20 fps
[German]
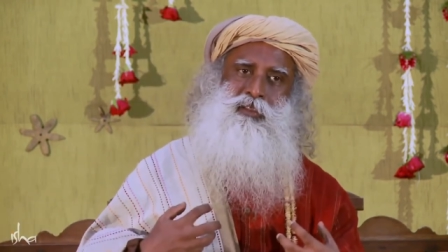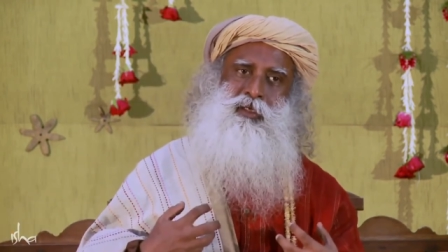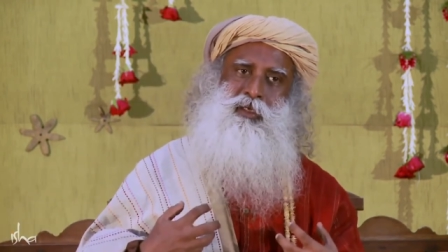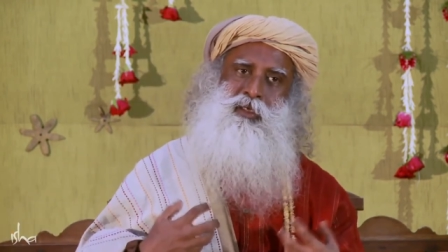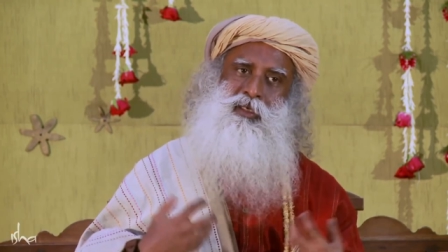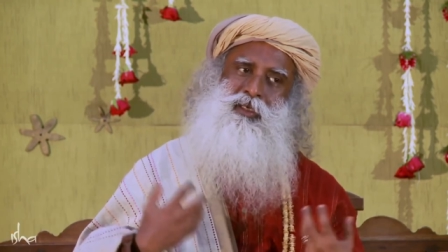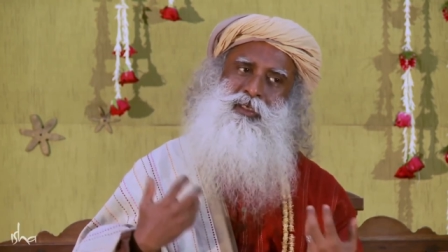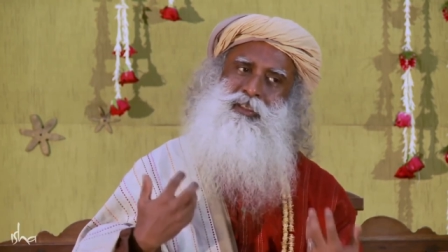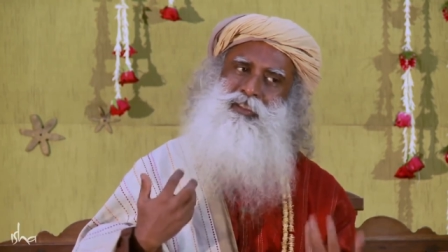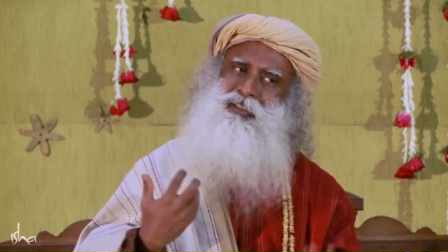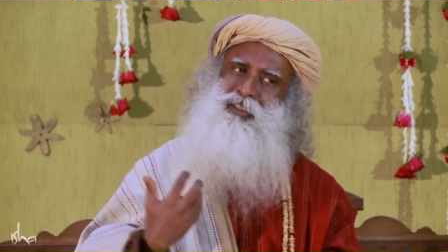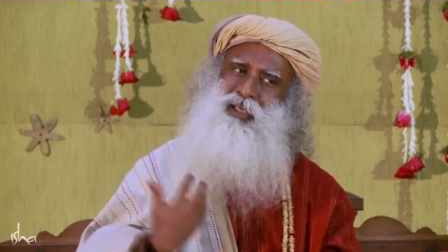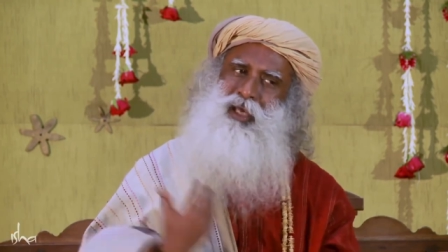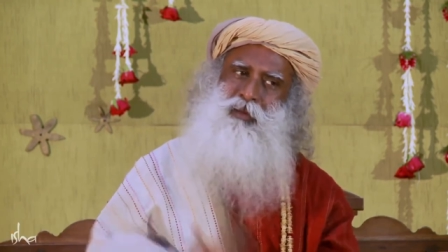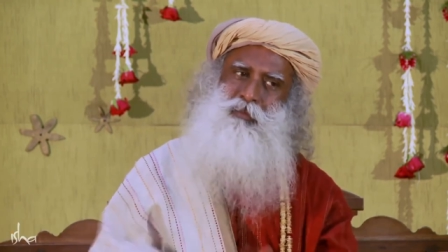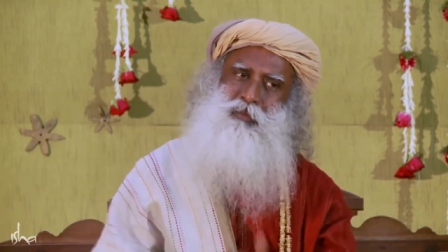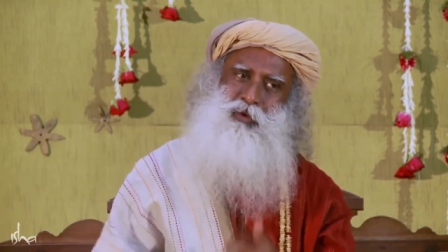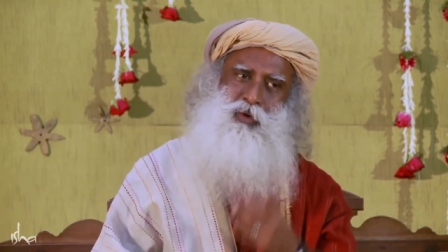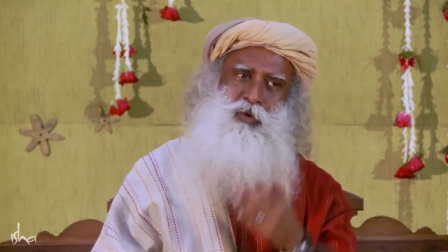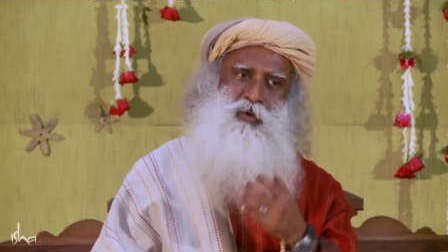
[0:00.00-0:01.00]
Warum
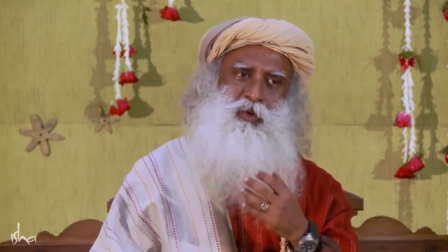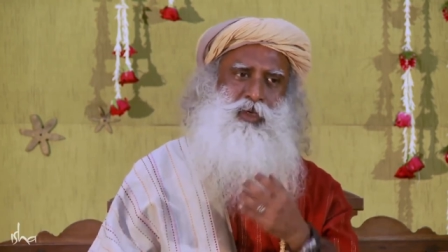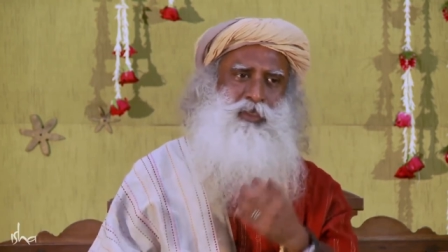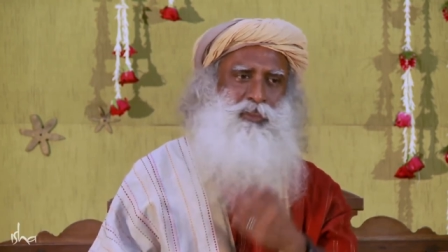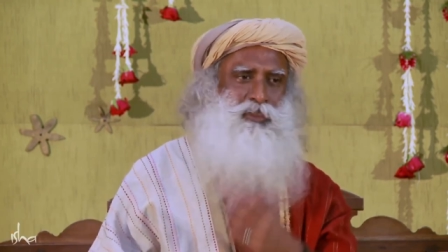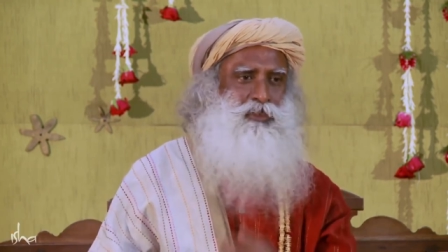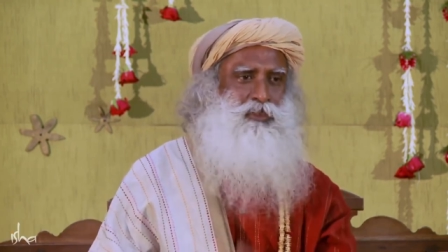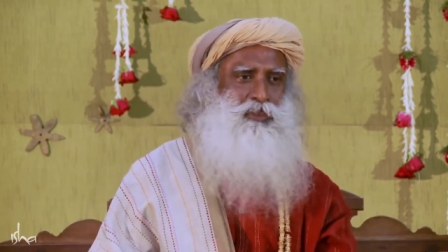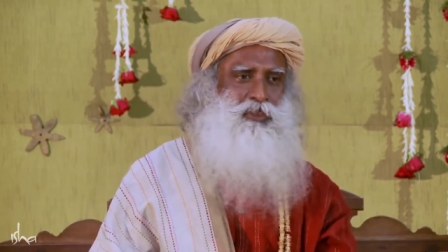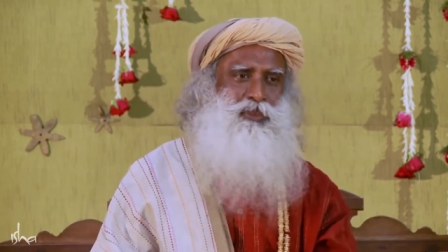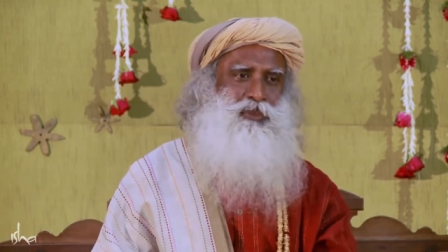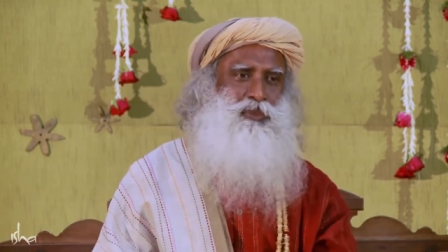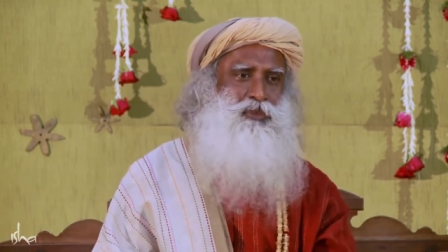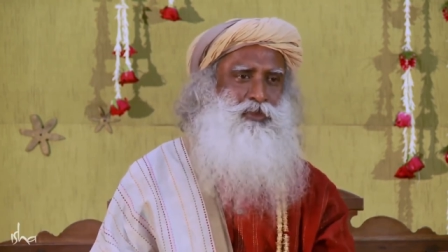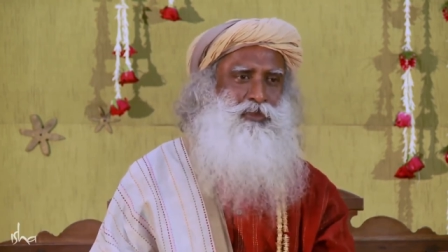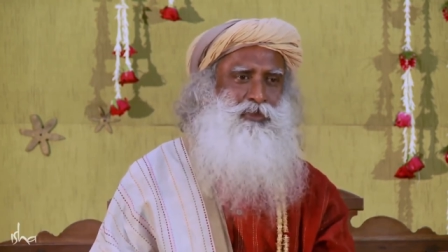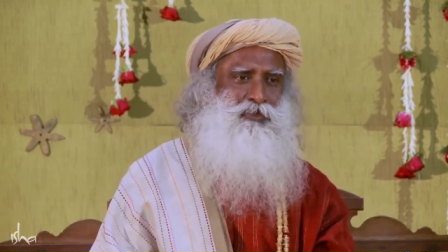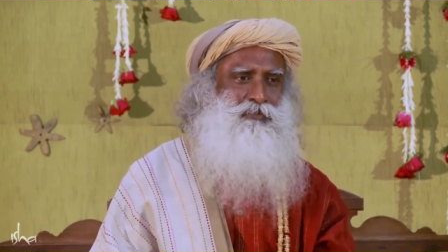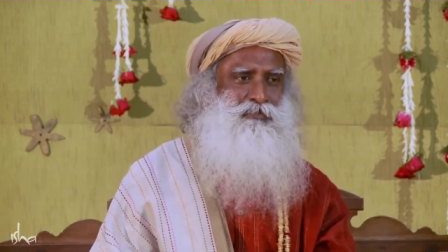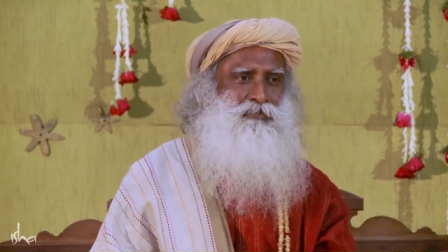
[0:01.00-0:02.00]
ist es? Es ist Zeit,
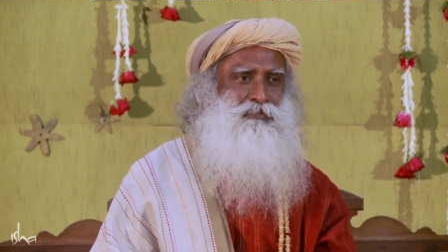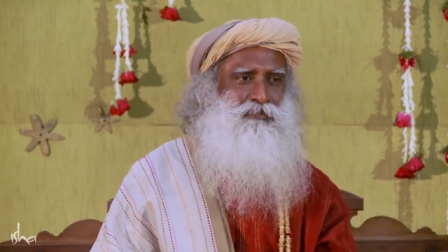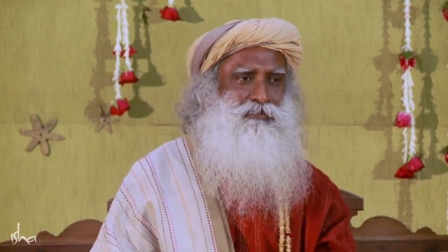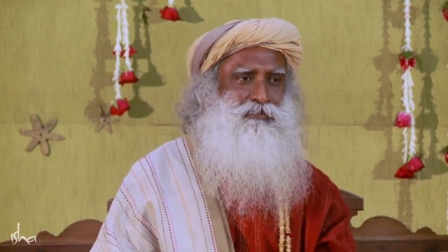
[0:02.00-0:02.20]
sich das